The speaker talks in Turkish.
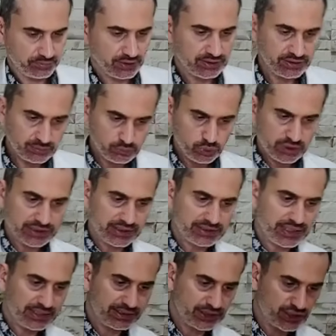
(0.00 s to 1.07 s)
Yine bu
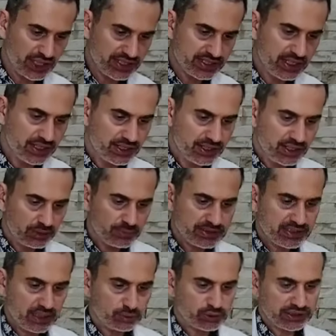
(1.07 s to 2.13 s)
sıradan gideceğiz.
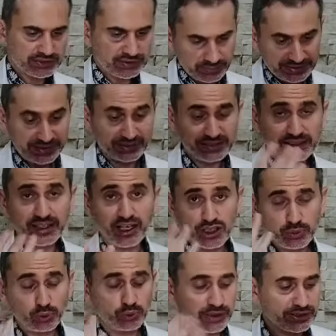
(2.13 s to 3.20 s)
Mesela burada size bir sandal
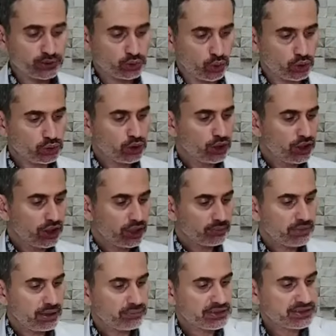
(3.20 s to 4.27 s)
ağacı bulmanız zor.
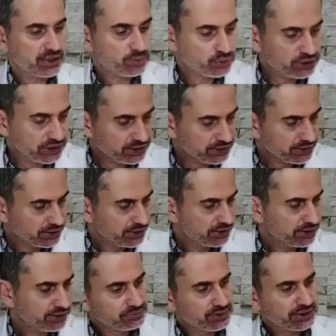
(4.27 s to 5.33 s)
Ben mesela burada
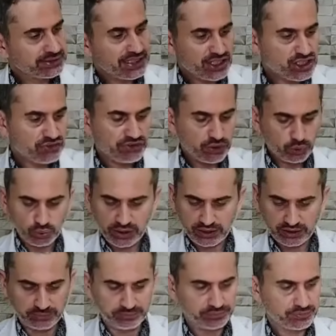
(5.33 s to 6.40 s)
Zencefil
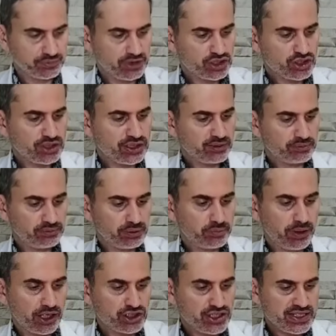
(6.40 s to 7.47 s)
kullandım. İçine bir
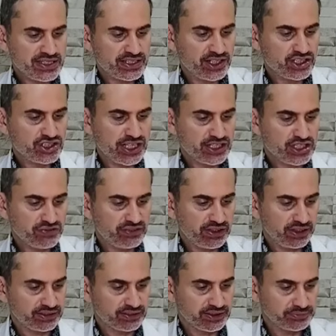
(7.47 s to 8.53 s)
parça
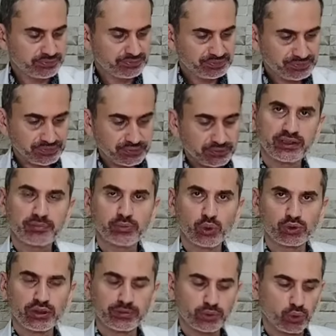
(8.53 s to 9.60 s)
zencefil attım. Dip
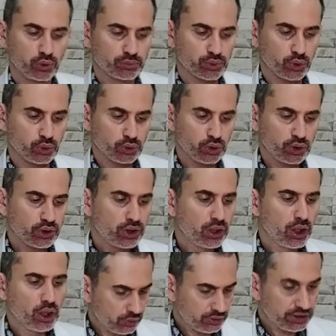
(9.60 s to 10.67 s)
notamız olmuş oluyor.
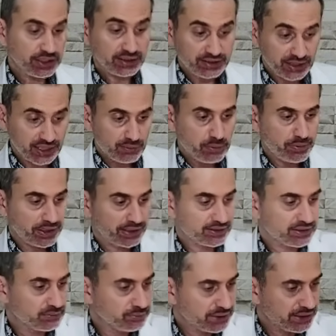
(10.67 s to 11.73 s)
Yine karabiber
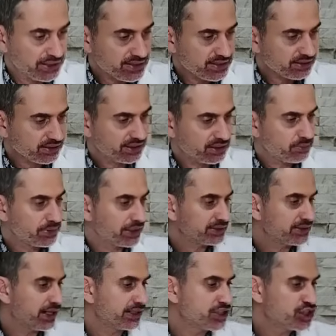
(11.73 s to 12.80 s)
attım biraz.
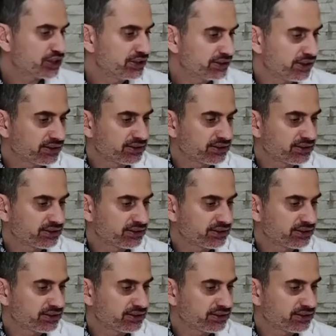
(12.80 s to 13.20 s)
Karabiber tanecikleri